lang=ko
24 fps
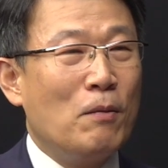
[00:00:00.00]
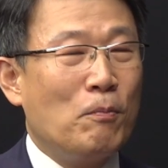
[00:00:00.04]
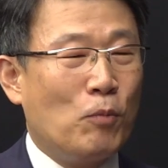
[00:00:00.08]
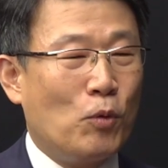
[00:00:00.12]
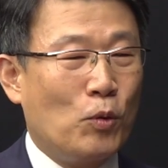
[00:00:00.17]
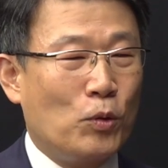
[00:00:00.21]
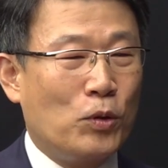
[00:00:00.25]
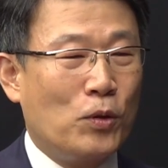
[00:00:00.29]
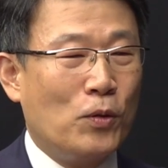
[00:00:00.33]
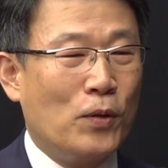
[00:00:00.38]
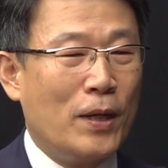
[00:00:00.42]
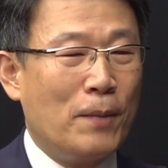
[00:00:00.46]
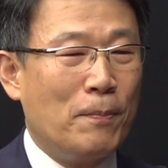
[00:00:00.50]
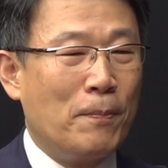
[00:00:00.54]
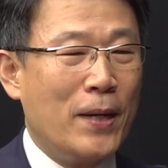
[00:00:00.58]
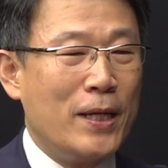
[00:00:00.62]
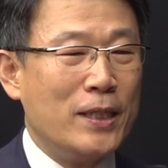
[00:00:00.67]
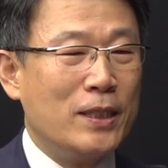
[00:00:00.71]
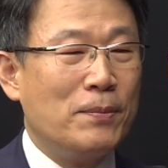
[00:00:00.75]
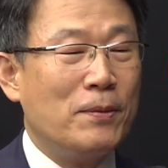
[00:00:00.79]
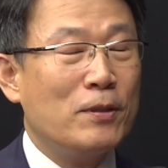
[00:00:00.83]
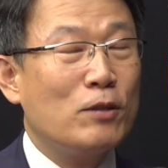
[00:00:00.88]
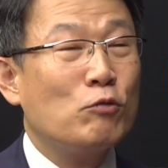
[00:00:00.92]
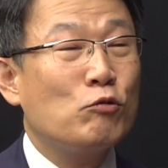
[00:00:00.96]
보통 한
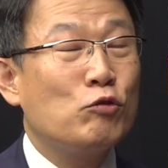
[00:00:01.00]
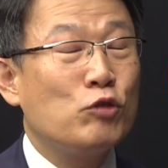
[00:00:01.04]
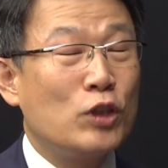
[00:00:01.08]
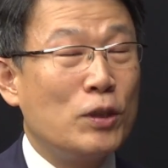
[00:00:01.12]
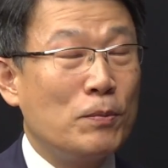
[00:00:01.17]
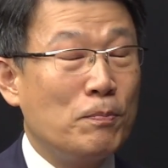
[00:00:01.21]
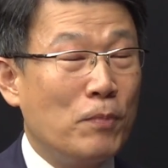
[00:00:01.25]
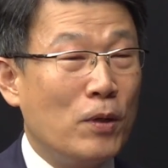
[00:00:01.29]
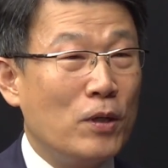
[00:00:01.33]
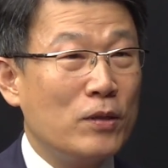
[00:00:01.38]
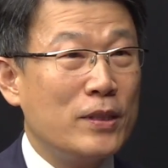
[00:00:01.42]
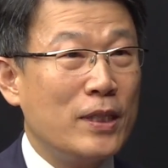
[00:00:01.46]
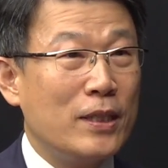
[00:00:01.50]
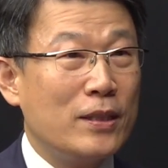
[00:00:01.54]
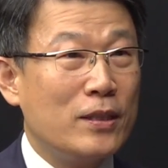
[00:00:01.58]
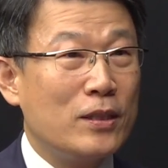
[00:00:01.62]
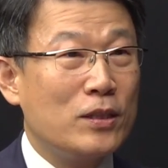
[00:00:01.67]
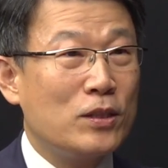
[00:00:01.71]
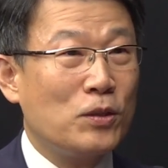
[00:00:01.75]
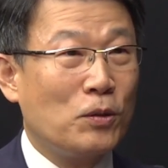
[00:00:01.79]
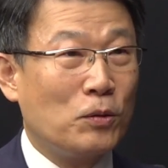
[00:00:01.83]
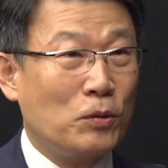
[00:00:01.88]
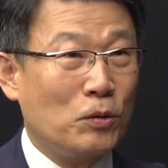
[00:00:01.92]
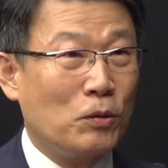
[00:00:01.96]
80에서
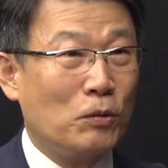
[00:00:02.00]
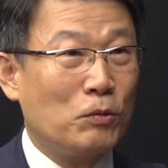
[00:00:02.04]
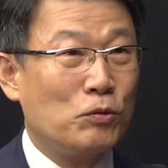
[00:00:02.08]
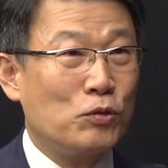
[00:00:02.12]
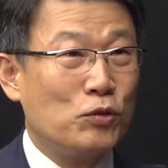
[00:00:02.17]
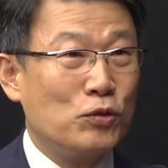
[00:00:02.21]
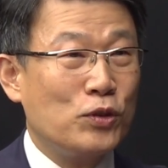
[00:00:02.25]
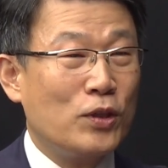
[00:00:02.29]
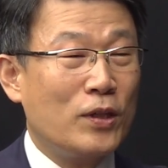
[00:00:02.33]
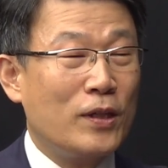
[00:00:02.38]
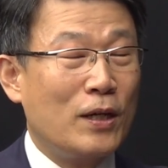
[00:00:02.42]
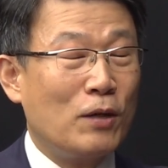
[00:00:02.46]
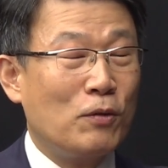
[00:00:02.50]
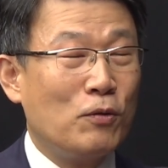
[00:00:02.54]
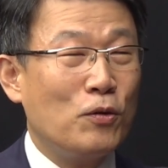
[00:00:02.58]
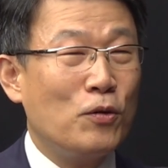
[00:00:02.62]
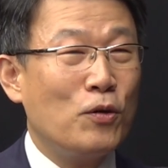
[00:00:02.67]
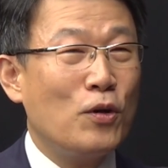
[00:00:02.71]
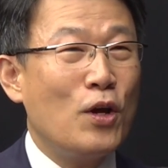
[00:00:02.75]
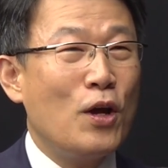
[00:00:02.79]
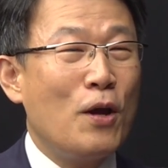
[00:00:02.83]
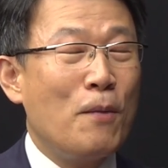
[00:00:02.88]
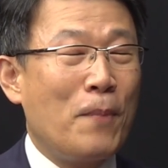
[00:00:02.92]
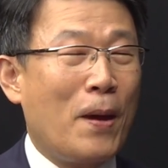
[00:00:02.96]
90% 정도
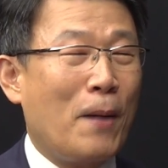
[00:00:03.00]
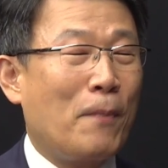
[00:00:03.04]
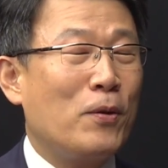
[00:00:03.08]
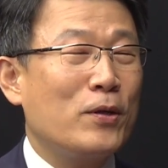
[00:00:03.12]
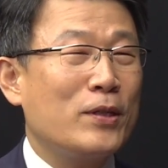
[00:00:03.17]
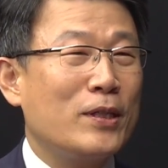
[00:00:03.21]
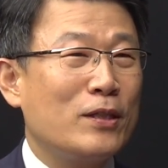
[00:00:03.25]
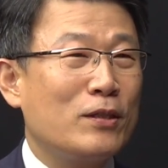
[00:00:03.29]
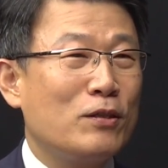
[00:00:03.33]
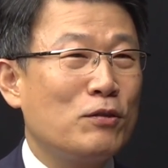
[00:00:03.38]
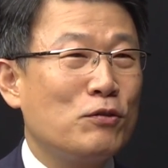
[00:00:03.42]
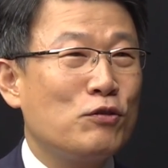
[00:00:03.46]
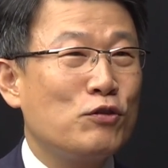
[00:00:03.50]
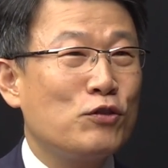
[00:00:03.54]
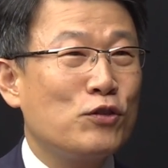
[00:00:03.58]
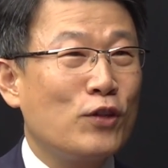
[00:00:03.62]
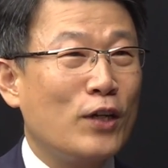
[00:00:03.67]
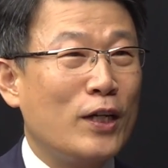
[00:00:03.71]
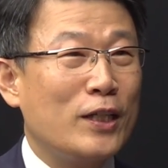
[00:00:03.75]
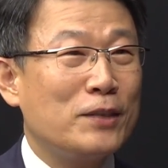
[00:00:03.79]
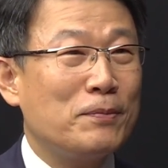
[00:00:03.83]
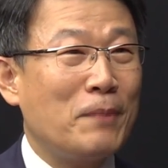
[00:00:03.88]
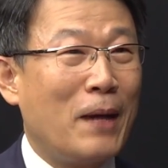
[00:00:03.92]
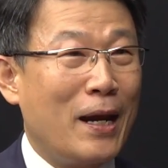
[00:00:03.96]
충전하고 100%는 충전
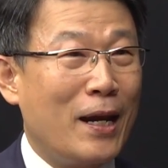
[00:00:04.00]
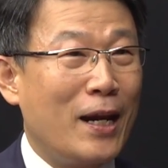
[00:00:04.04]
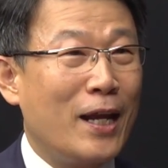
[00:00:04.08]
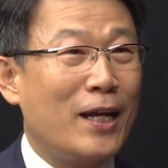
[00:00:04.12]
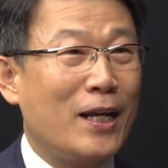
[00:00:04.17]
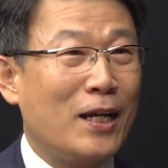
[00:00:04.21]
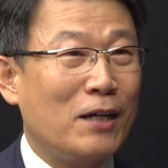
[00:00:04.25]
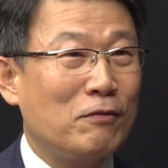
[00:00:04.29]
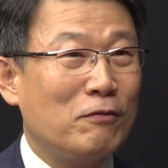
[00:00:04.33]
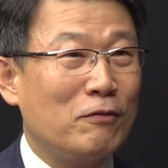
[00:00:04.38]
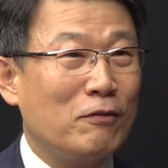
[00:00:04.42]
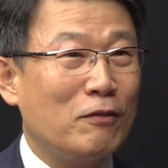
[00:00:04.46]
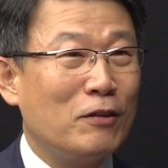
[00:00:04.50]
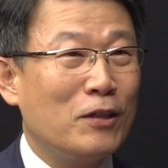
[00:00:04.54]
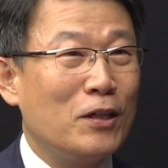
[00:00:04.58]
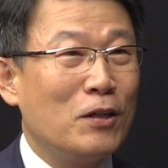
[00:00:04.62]
충전하지 말라라고.